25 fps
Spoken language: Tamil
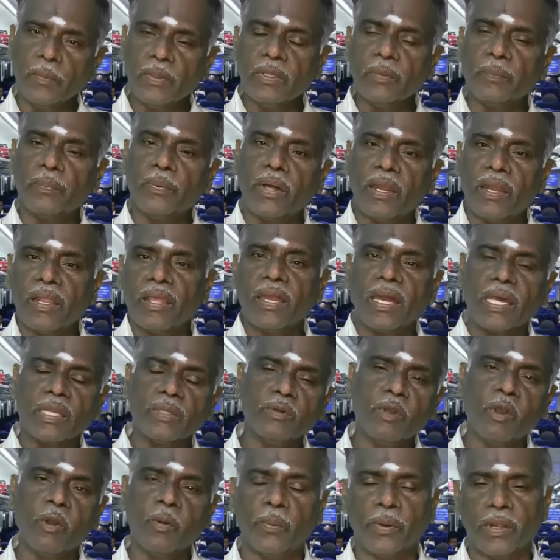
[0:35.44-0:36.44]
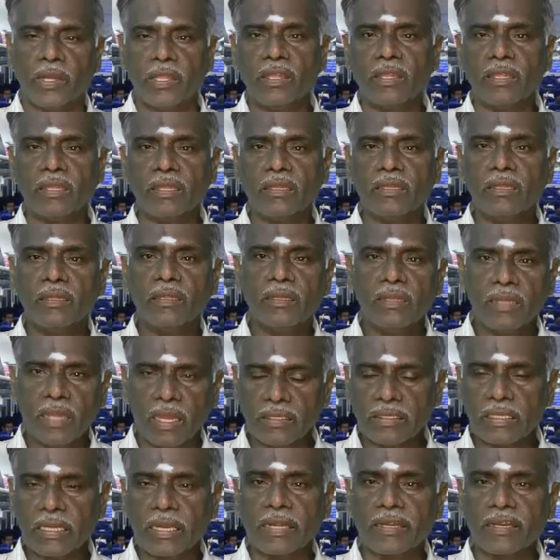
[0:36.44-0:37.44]
நமது பழைய அனுபவப்படி
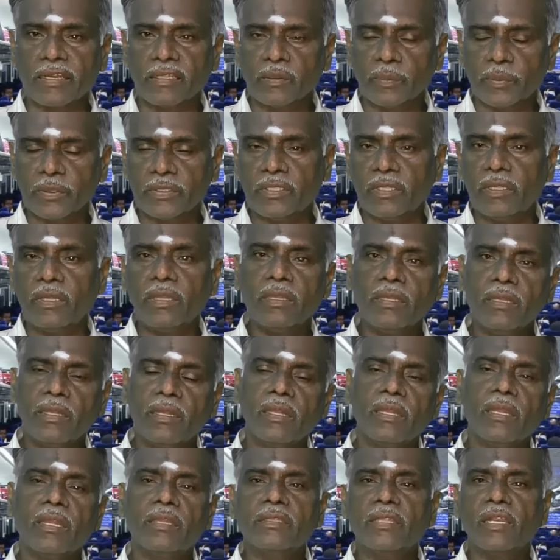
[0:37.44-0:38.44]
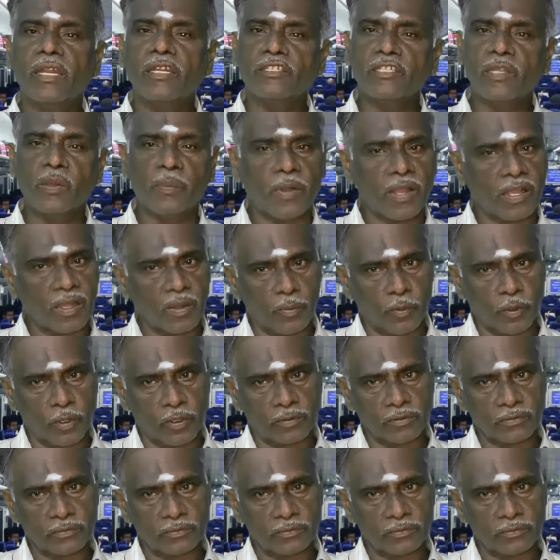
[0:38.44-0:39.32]
அந்த கட்டணத்தை பற்றி இந்த நிகழ்ச்சியில் பார்க்க